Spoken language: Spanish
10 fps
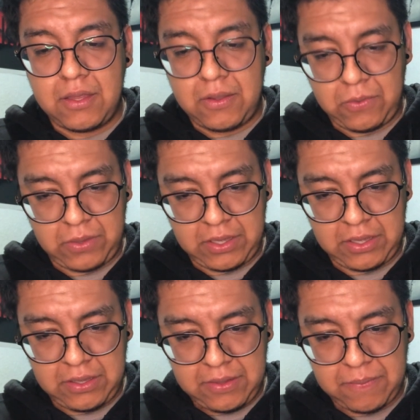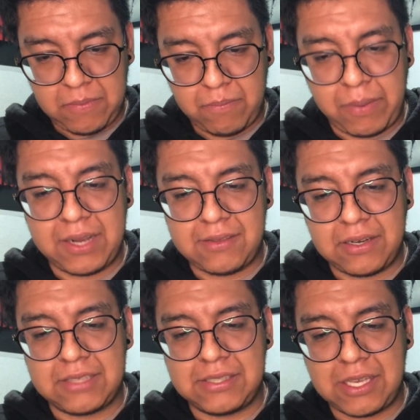Ok. Parece
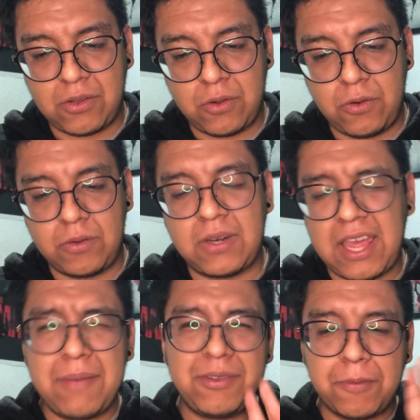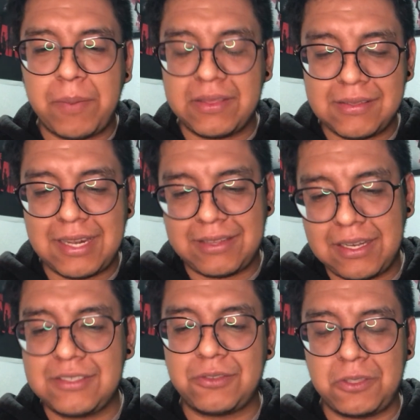ser que sigue con... He visto partes de la
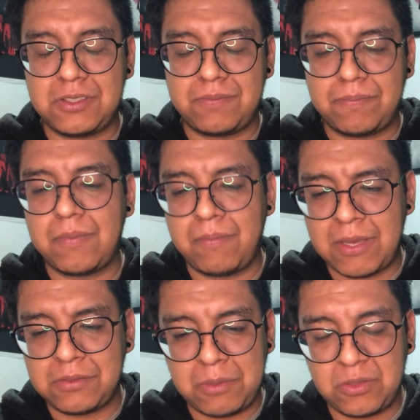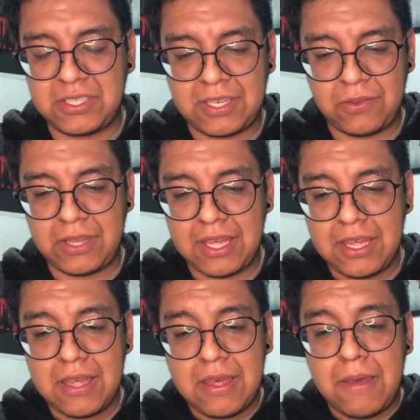3, entonces más o menos sé qué onda.
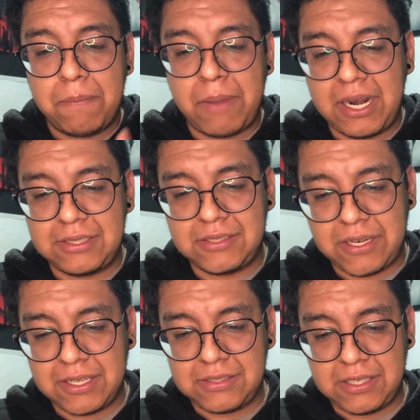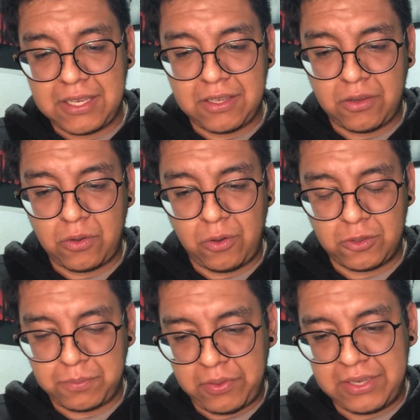Parece ser que sigue con
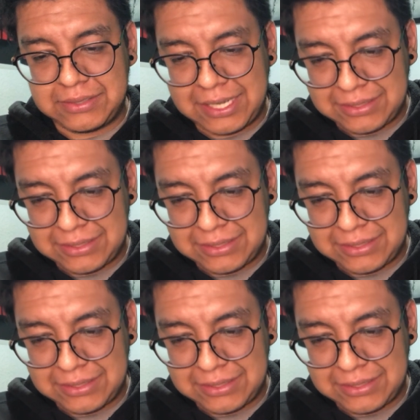los poderes de la